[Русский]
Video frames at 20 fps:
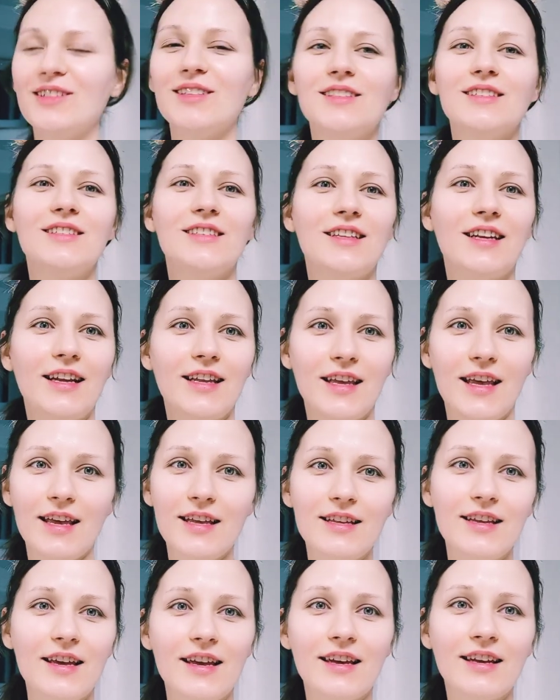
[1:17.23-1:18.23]

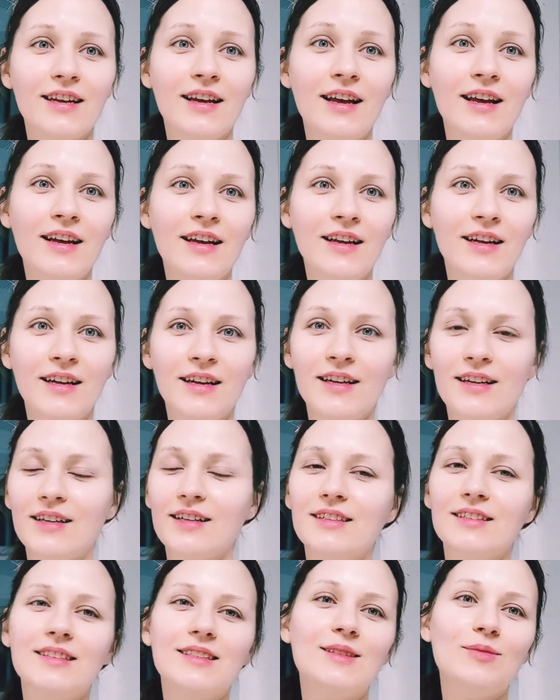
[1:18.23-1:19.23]
настроения.
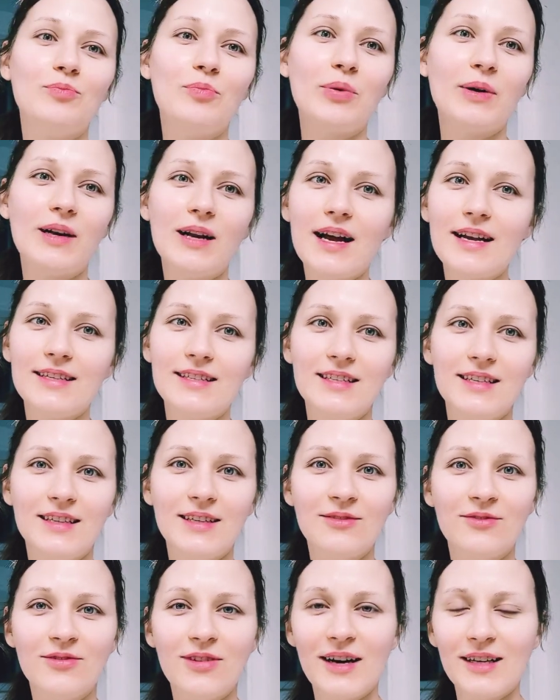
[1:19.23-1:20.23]
С
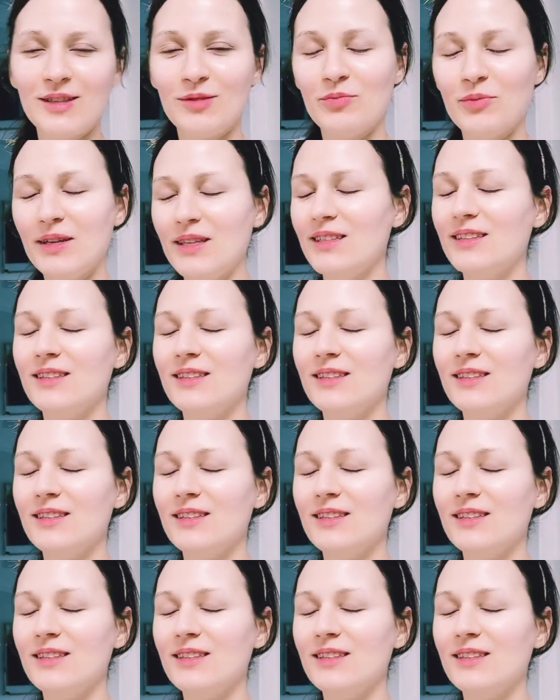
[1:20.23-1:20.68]
праздником вас, мои